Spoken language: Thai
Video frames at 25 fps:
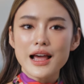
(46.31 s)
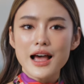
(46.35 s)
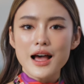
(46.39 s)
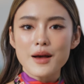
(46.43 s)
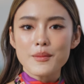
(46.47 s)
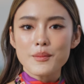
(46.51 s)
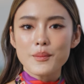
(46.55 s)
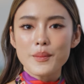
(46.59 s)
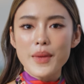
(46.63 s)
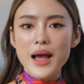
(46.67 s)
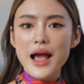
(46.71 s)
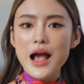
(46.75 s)

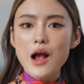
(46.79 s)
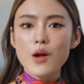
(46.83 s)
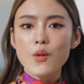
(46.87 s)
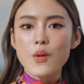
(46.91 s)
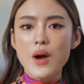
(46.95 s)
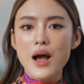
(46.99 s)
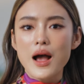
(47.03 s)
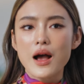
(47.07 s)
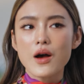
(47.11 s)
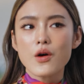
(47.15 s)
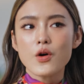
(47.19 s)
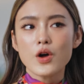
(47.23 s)
ทำมาก
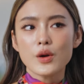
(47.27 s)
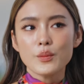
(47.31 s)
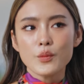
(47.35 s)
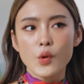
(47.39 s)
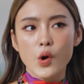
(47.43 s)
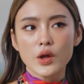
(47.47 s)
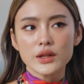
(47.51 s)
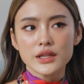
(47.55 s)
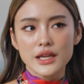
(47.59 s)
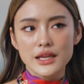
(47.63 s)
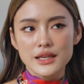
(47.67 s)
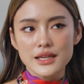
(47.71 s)
กว่าคนป
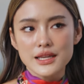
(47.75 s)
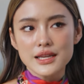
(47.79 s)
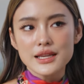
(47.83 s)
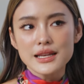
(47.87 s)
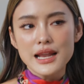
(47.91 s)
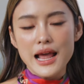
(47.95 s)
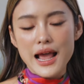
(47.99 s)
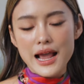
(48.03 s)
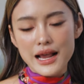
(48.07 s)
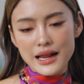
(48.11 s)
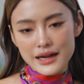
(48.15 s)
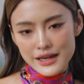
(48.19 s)
กติที่
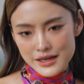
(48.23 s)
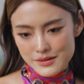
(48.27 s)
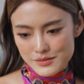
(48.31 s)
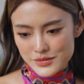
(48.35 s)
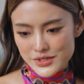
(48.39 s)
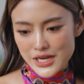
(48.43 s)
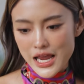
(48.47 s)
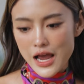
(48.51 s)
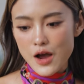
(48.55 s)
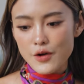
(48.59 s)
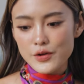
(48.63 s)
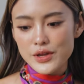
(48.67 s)
ทาครีม
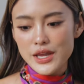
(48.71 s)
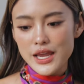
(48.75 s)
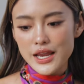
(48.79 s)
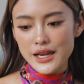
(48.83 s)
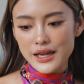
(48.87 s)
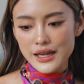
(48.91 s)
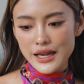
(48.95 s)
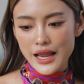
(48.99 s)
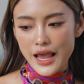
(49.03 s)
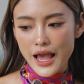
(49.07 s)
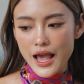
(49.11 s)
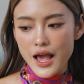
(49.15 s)
เช้าเย็
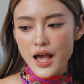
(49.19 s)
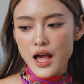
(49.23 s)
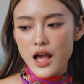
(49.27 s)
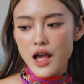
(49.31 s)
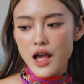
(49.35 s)
นเนี่ย